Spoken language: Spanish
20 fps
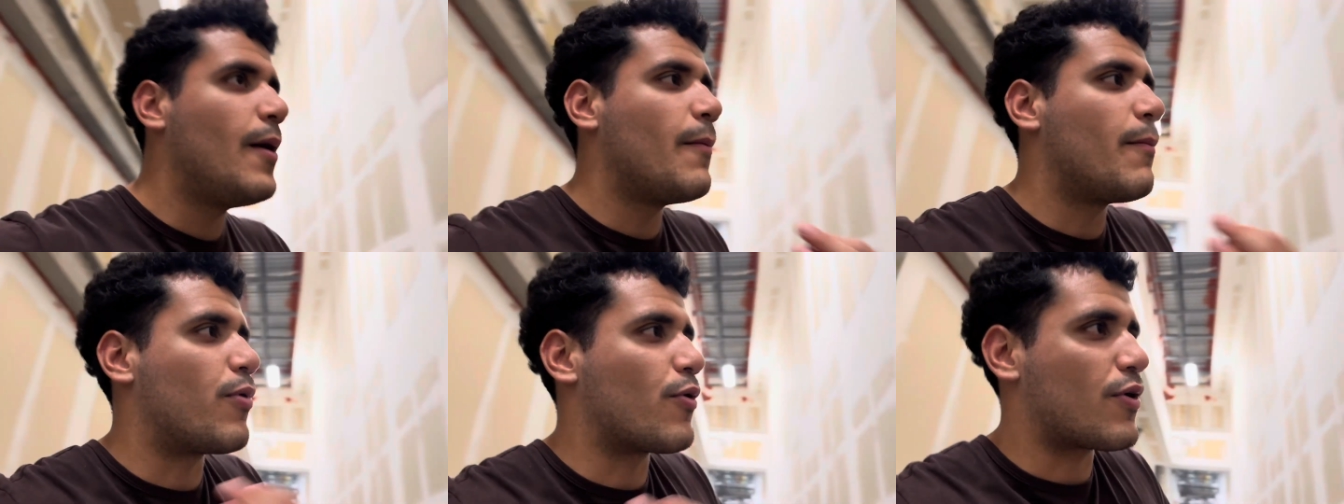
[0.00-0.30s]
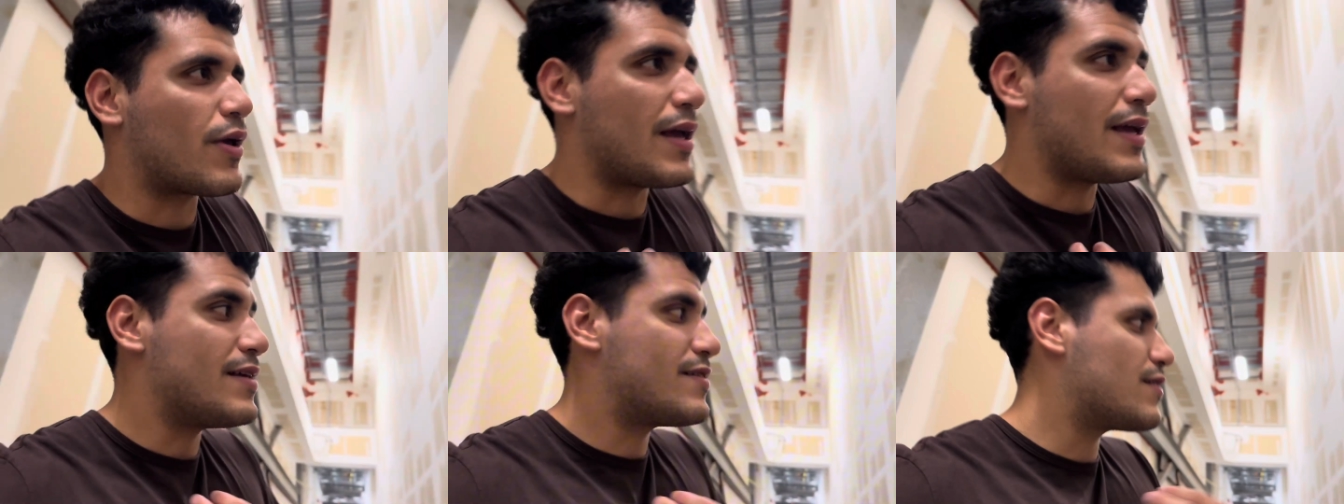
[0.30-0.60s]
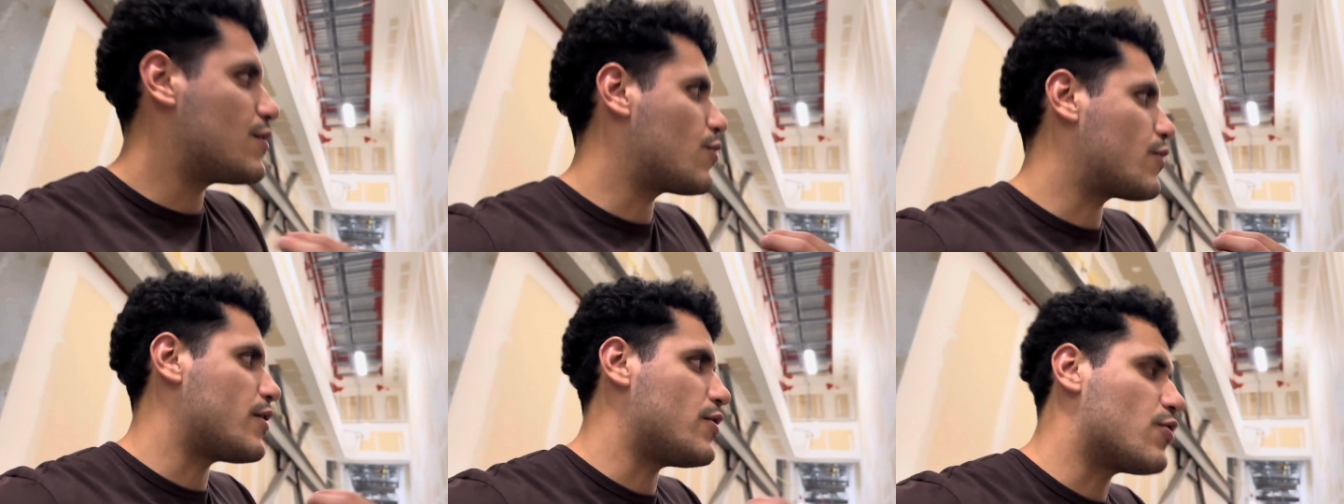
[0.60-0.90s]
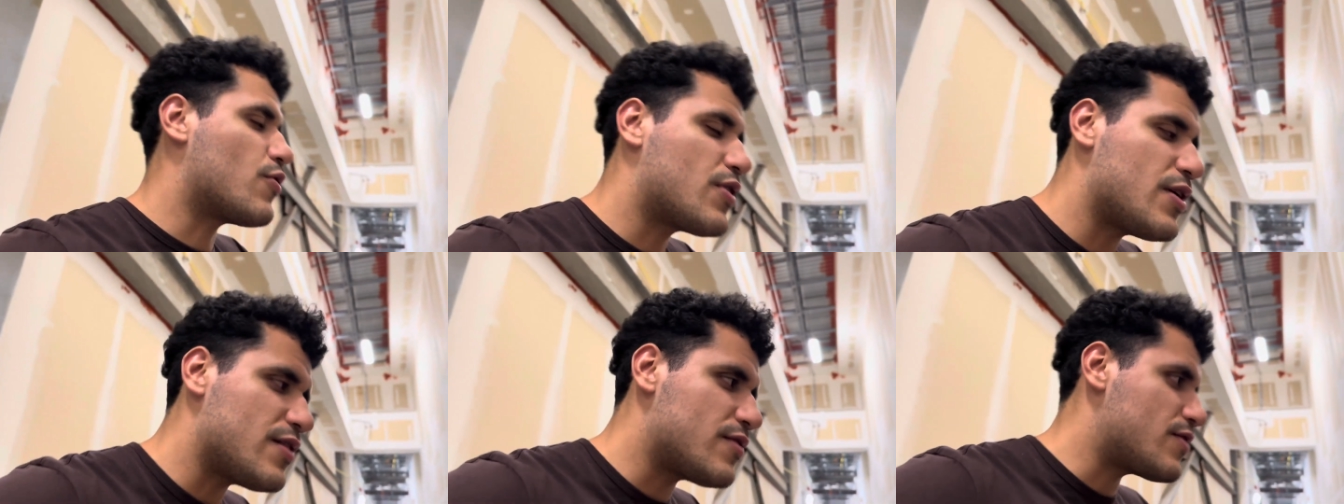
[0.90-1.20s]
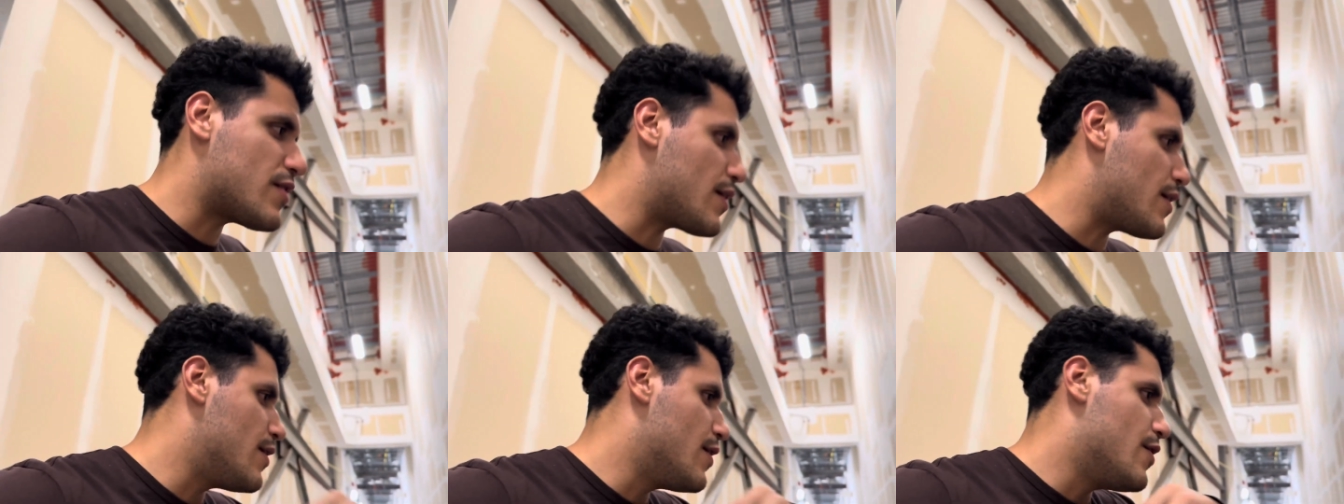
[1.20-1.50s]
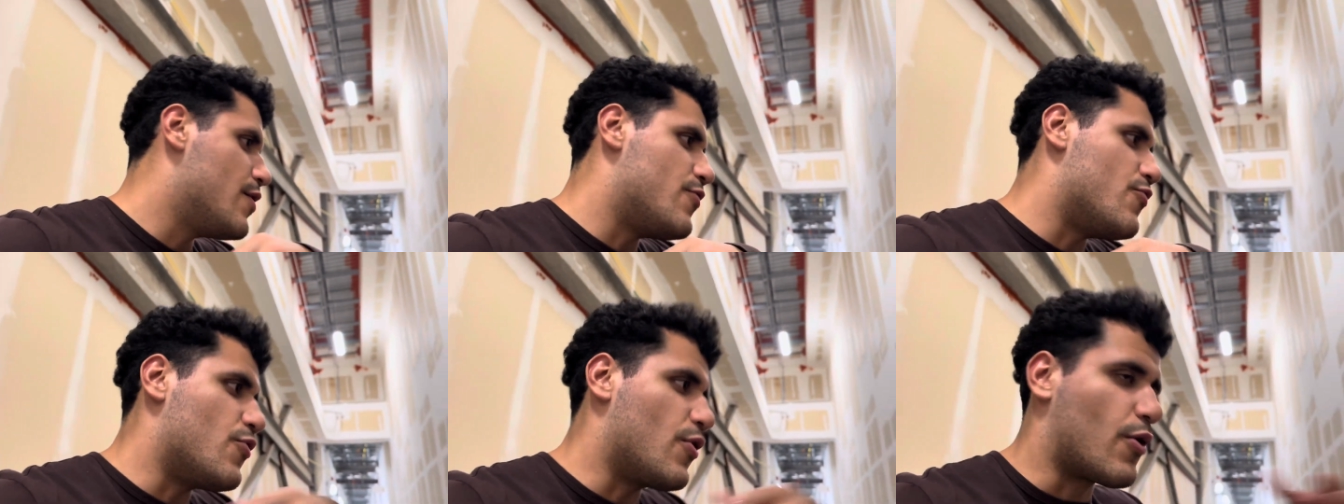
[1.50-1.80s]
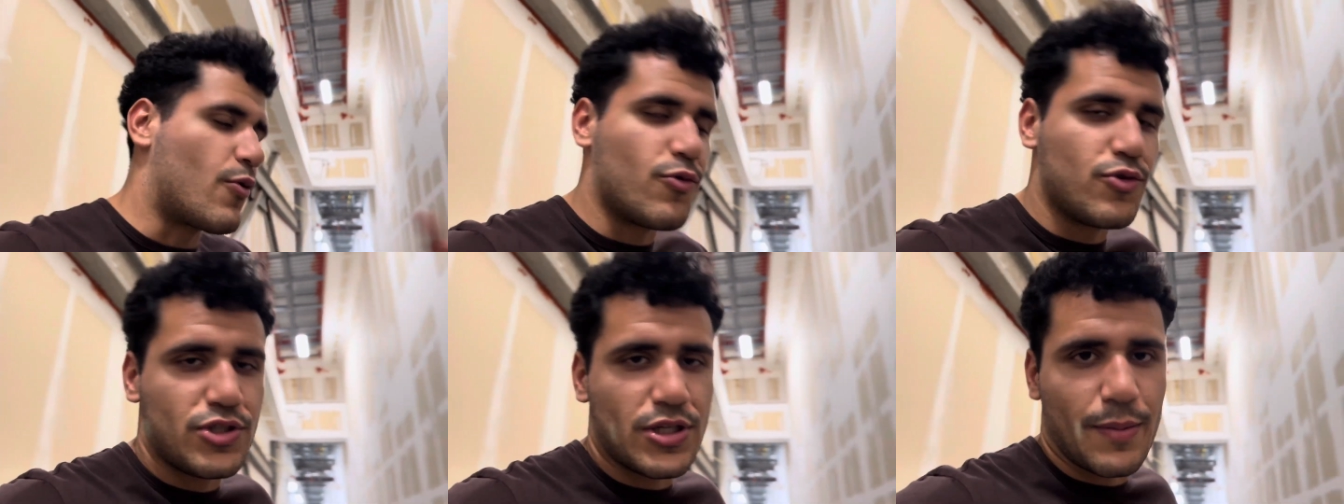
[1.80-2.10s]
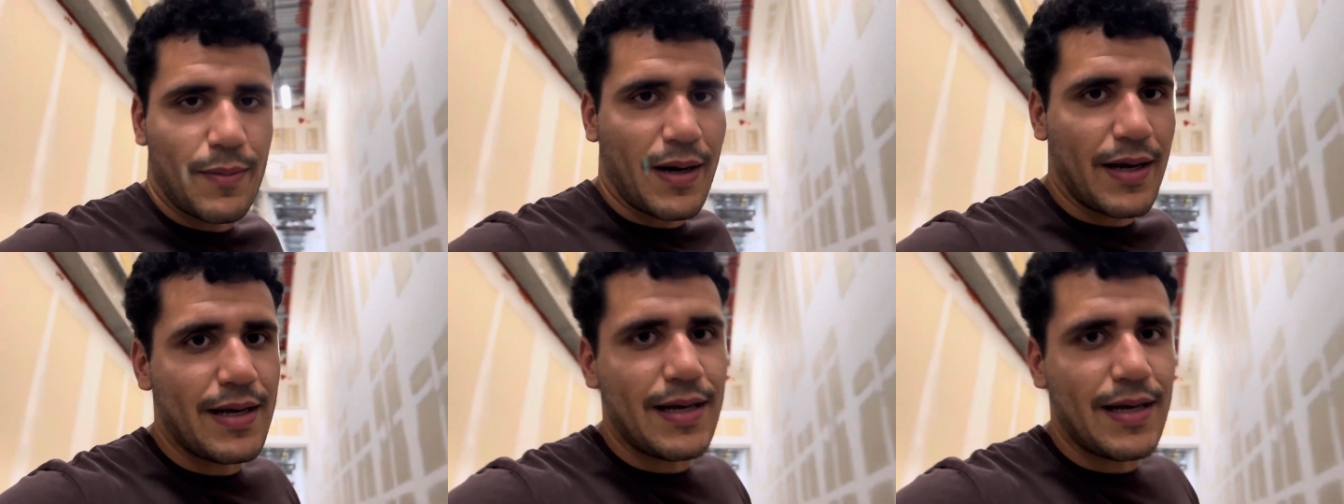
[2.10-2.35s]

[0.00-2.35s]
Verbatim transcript: Porque hice lo que yo quise, no escuché más